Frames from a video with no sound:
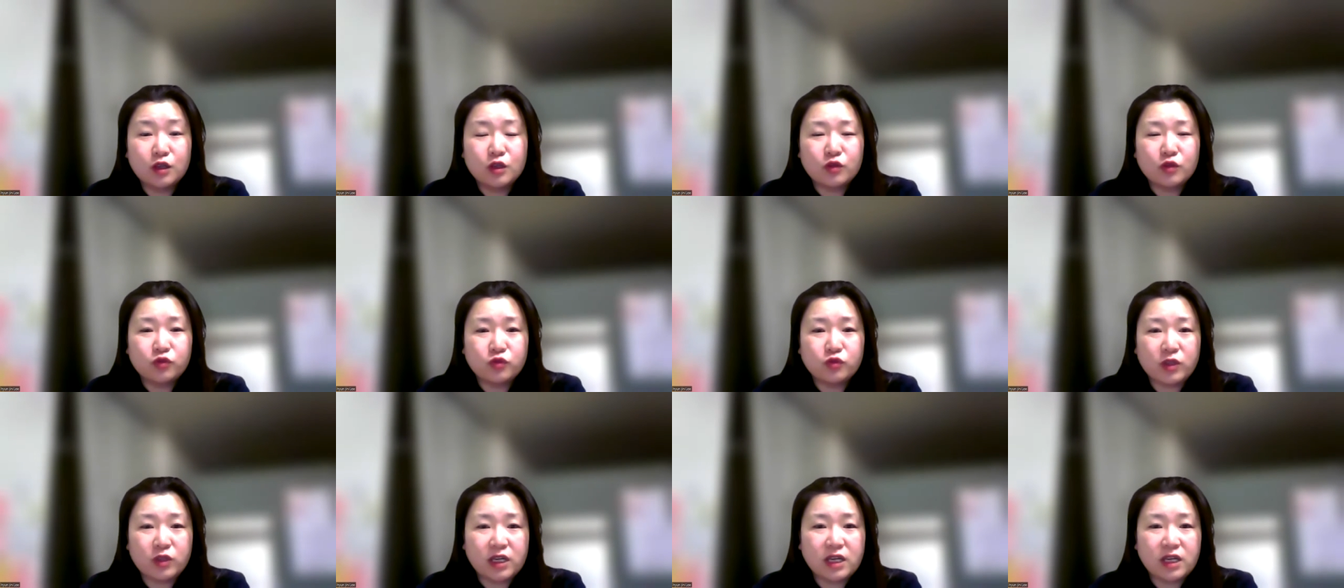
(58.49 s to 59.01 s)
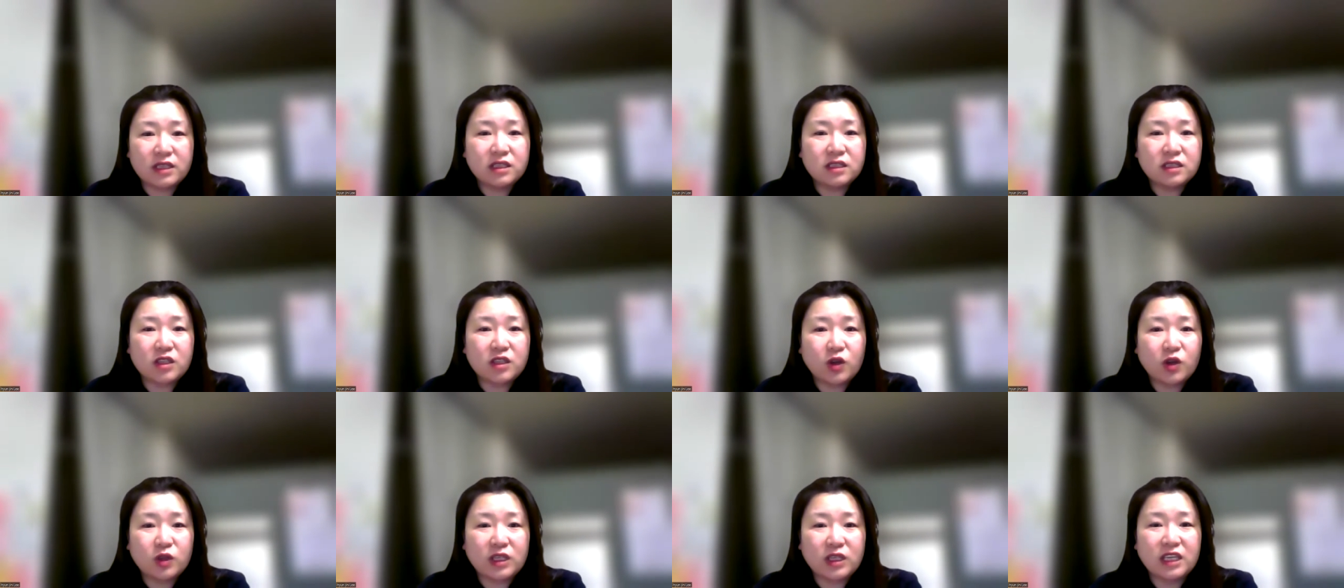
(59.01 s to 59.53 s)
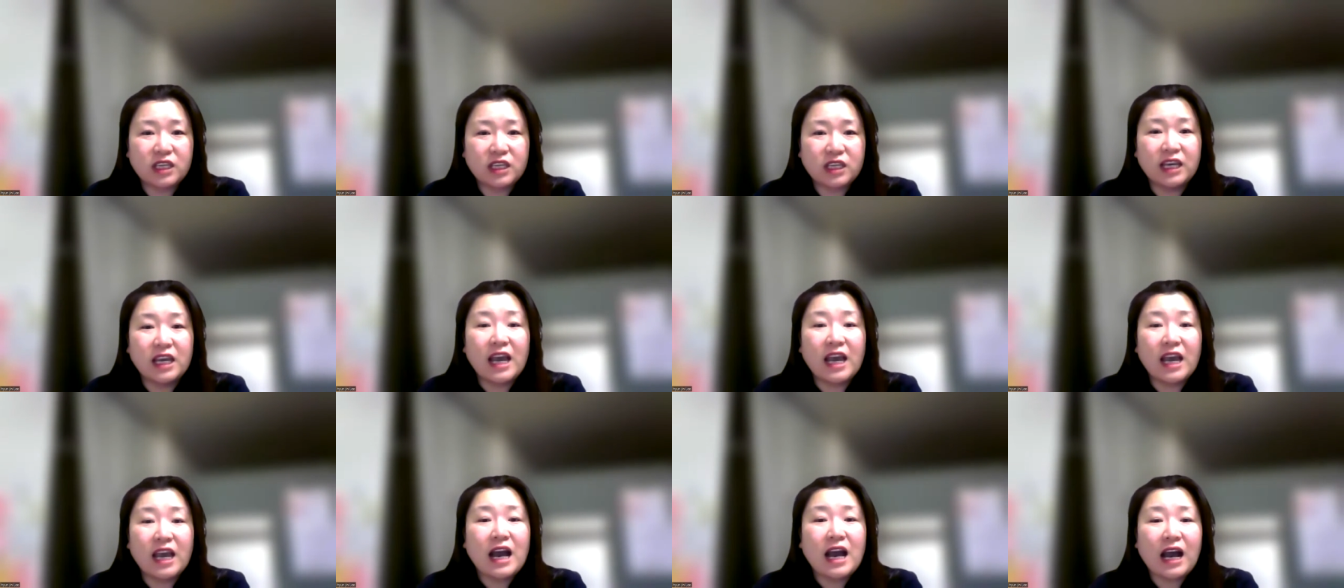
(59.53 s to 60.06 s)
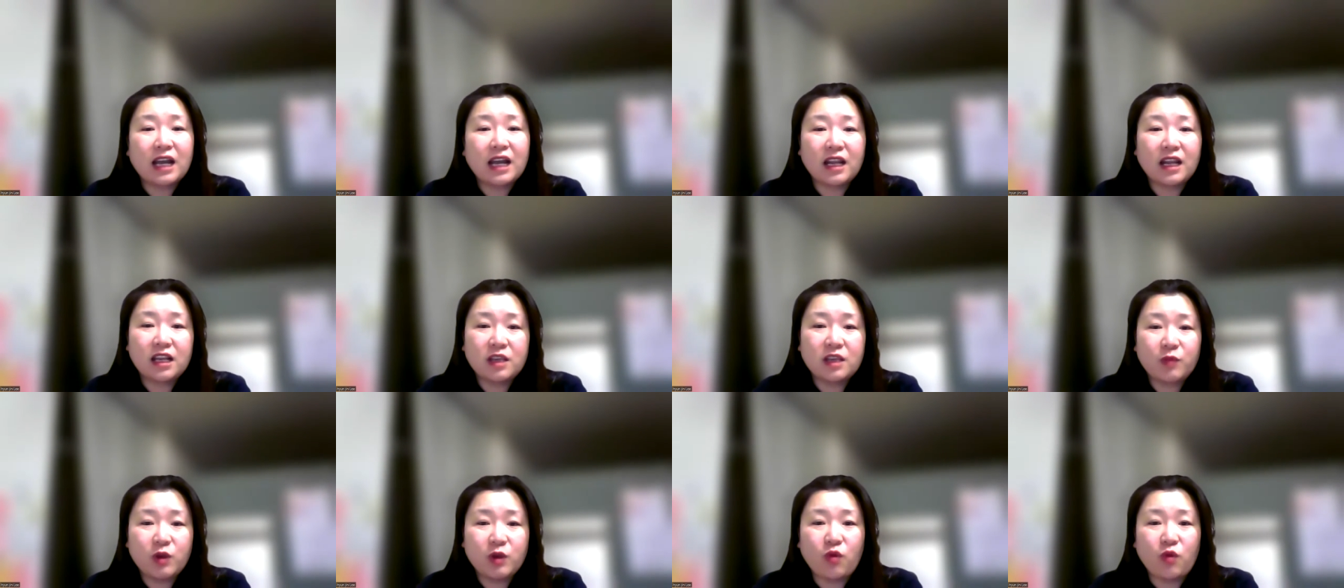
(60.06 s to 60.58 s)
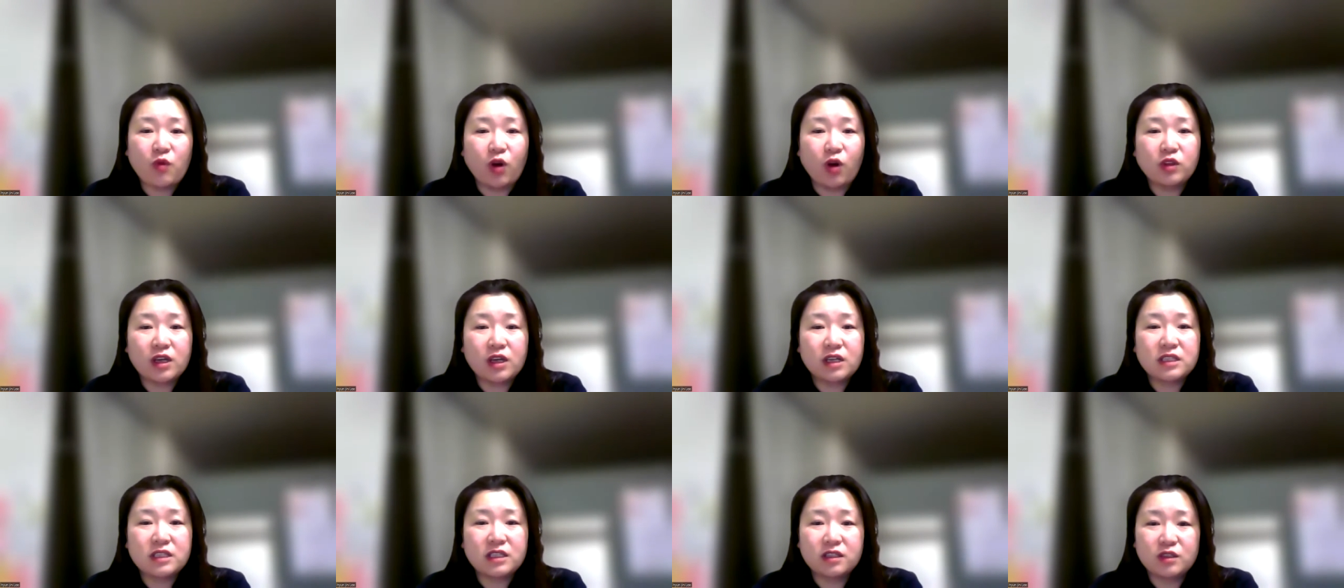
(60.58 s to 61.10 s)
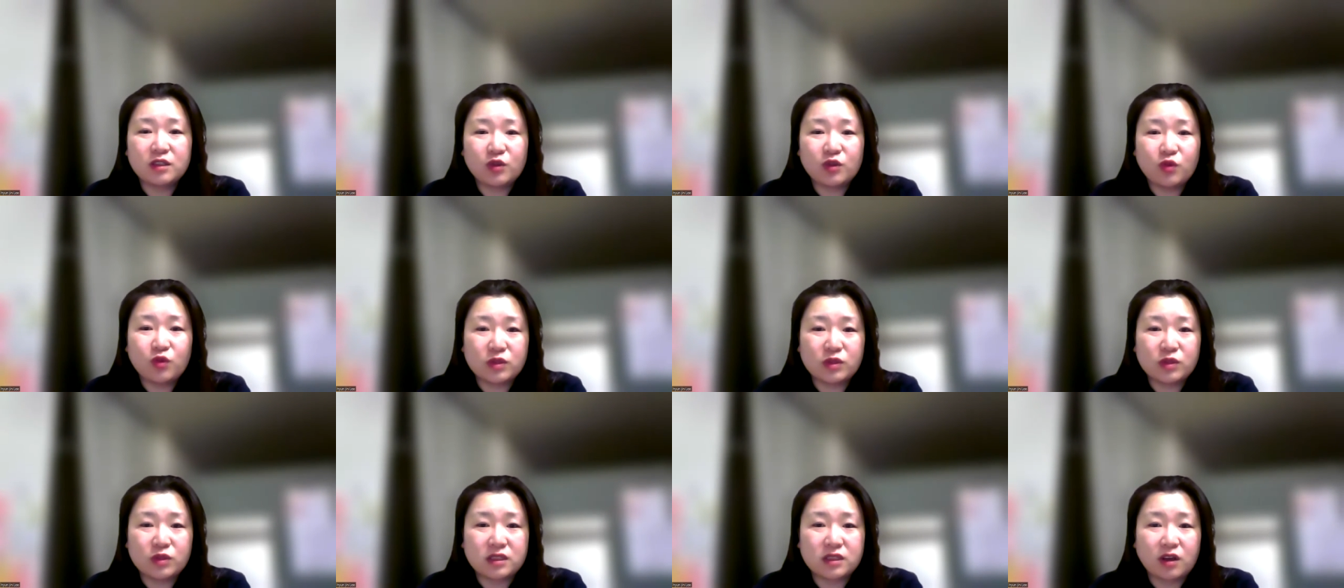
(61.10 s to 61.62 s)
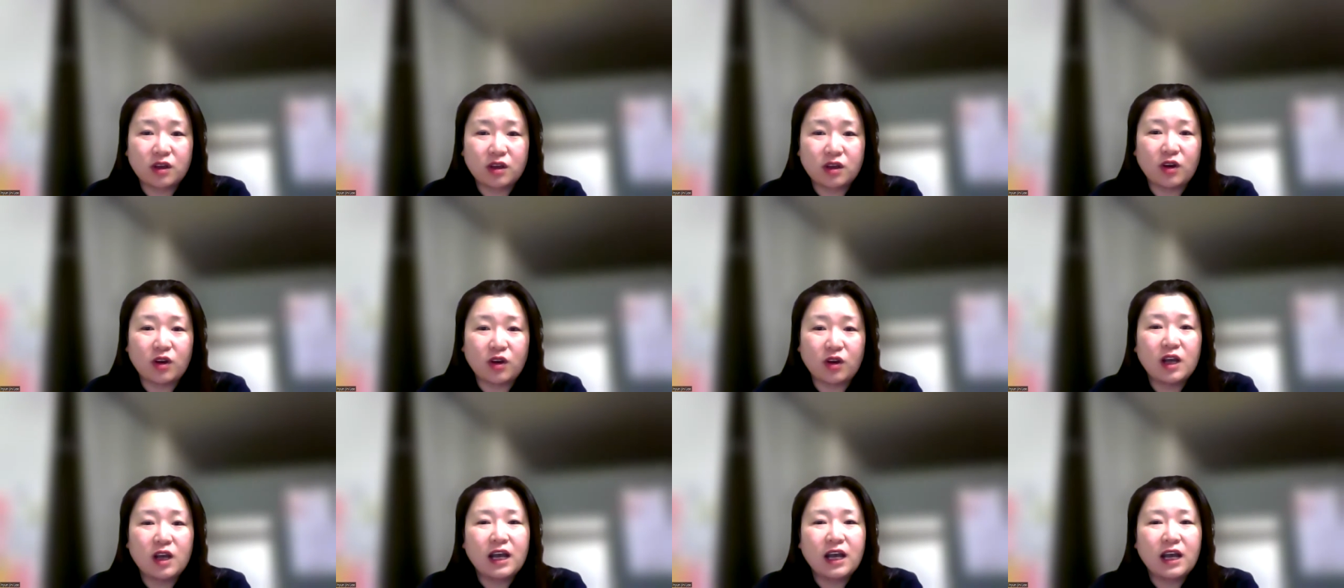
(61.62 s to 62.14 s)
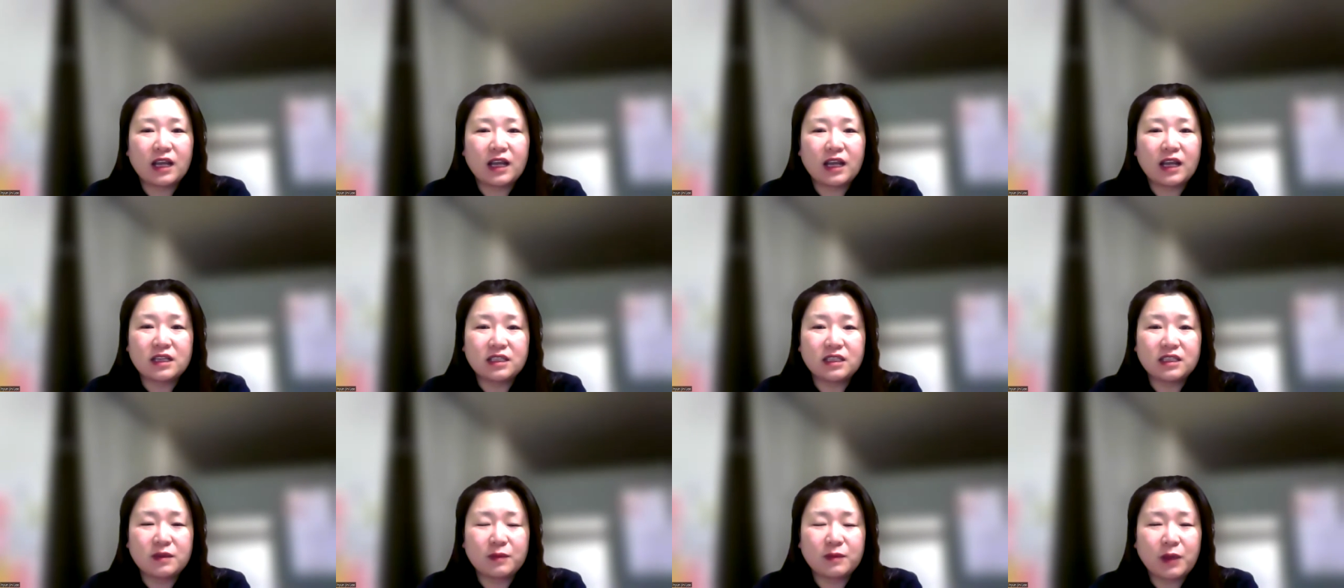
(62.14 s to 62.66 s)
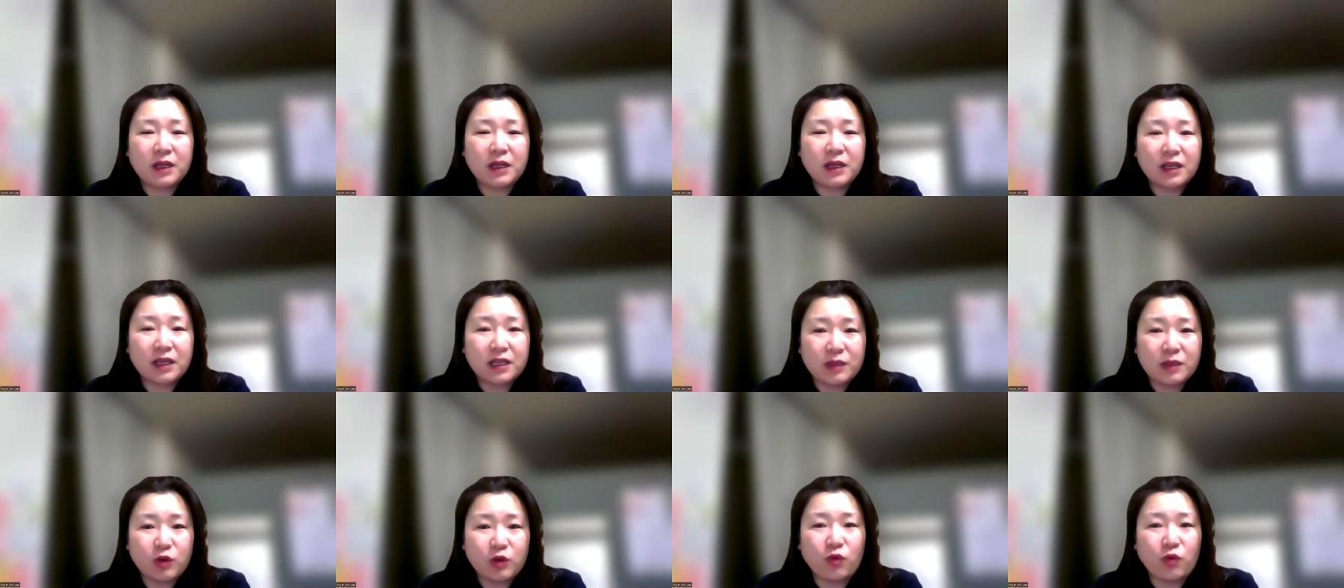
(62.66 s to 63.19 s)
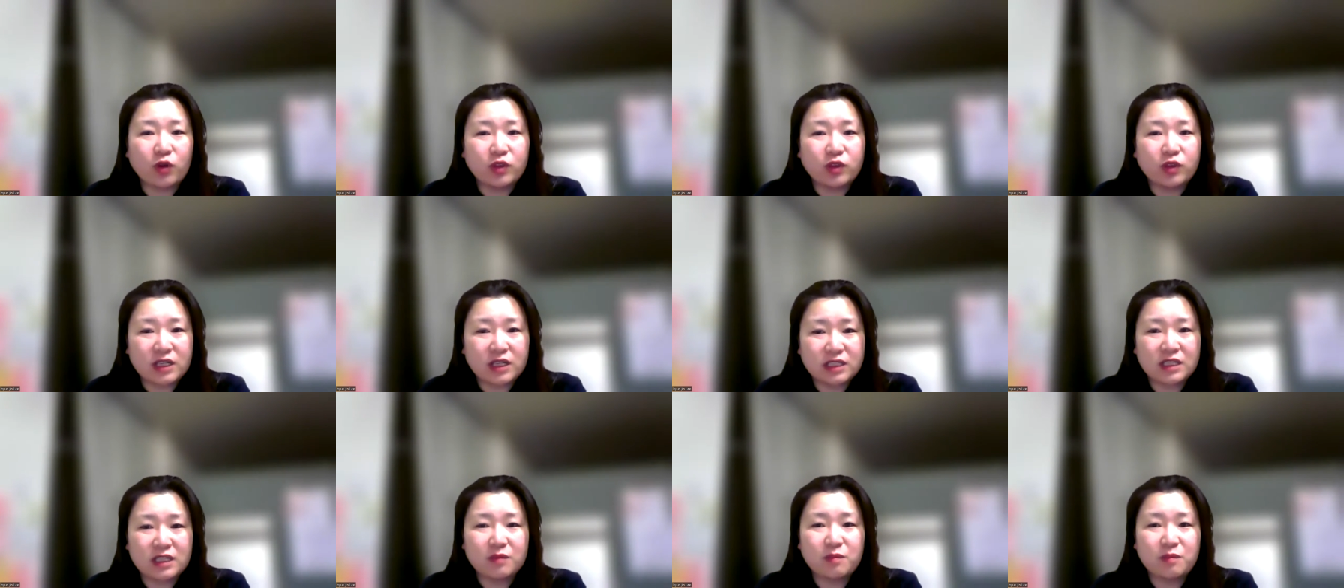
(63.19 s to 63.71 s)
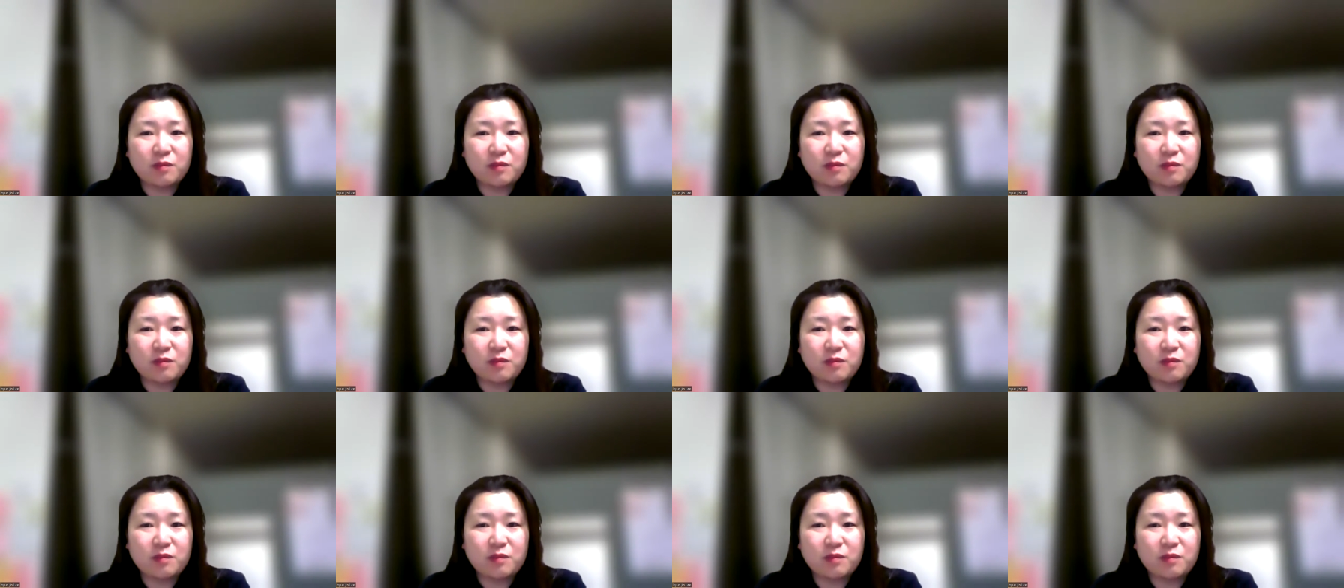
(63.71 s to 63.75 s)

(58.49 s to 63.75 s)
우리의 시선이 하나님이 원하시는 곳에서 하나님이 원하시는